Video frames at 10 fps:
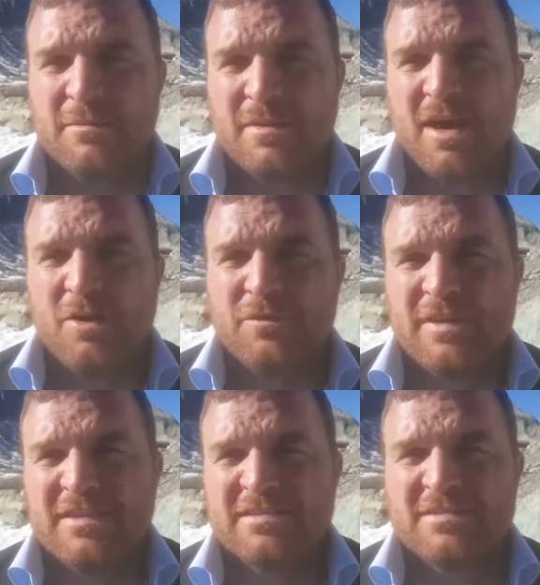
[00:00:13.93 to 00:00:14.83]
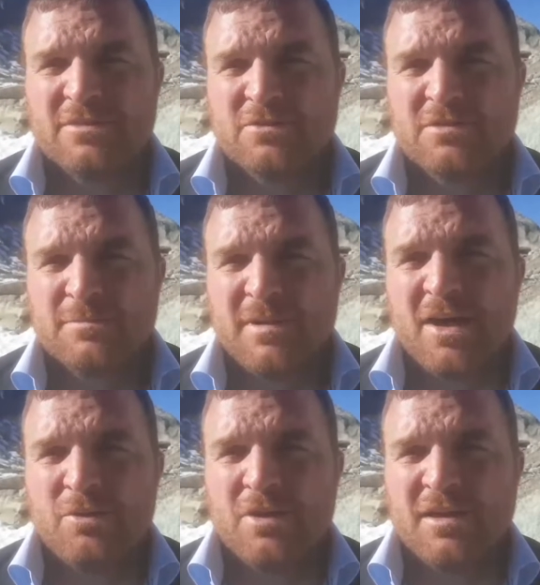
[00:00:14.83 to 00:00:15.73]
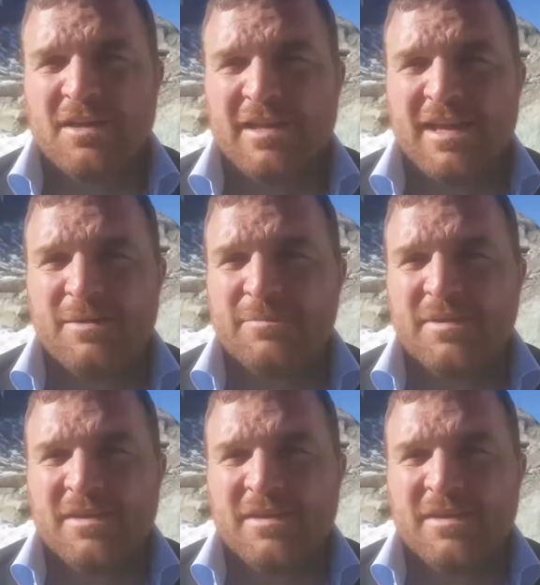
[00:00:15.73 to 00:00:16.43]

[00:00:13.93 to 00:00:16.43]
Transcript: Blau-Weiß und Blau-Gelb